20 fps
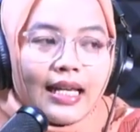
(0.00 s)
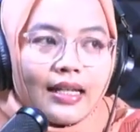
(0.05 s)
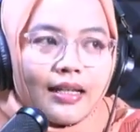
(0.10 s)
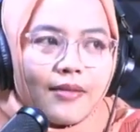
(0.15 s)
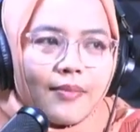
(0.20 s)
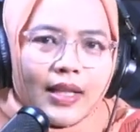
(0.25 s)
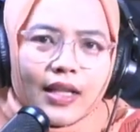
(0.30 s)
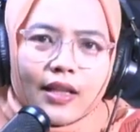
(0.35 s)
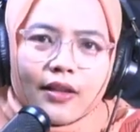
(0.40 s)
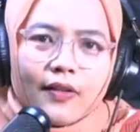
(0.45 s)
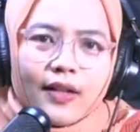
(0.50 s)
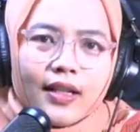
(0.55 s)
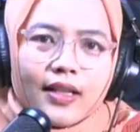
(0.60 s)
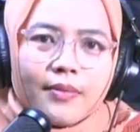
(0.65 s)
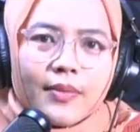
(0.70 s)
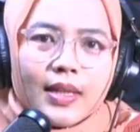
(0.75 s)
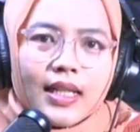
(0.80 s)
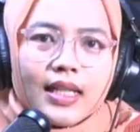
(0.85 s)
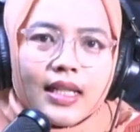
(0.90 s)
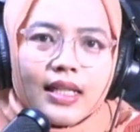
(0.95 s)
Keempat atau
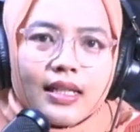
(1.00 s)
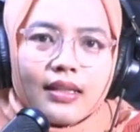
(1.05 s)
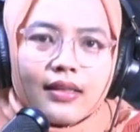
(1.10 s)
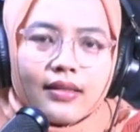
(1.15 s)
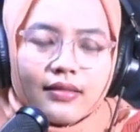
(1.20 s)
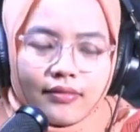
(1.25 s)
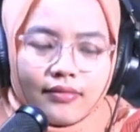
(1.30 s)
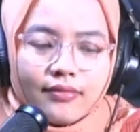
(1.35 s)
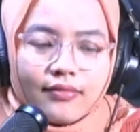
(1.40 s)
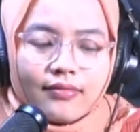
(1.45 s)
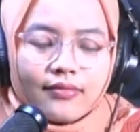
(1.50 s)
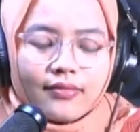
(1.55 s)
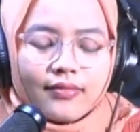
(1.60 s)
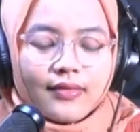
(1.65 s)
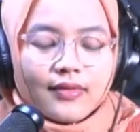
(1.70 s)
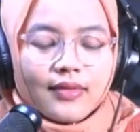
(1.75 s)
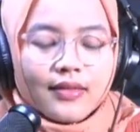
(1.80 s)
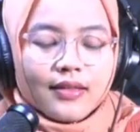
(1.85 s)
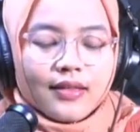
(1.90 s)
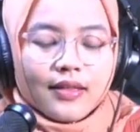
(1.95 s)
kelima nih?
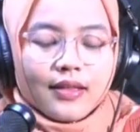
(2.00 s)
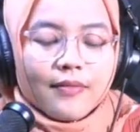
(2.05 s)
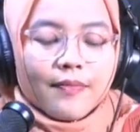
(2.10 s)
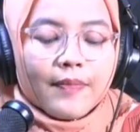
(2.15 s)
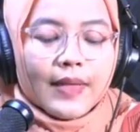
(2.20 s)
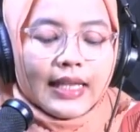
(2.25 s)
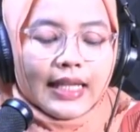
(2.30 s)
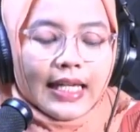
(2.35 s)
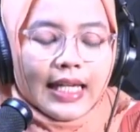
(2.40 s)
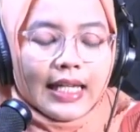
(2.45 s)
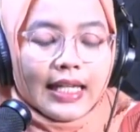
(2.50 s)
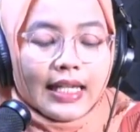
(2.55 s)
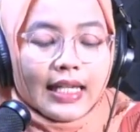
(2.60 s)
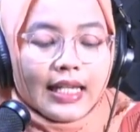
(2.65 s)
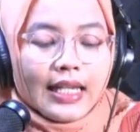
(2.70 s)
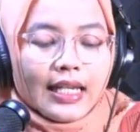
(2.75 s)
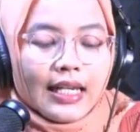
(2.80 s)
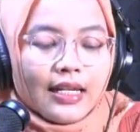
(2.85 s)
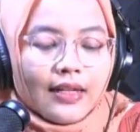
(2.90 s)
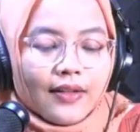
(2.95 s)
Keempat kayaknya deh.